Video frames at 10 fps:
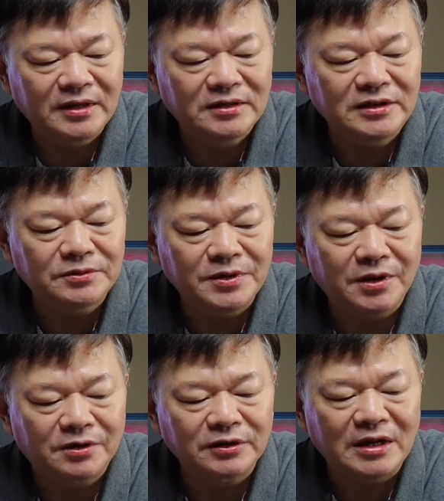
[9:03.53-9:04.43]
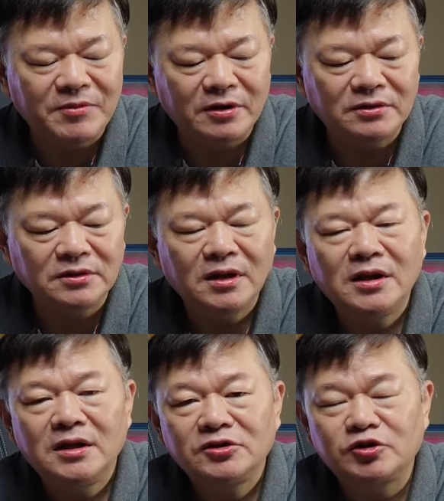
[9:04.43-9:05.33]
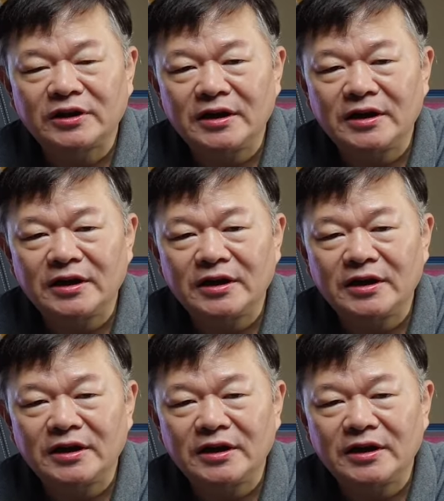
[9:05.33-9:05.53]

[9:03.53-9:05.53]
그리고요. 그렇다면은 주택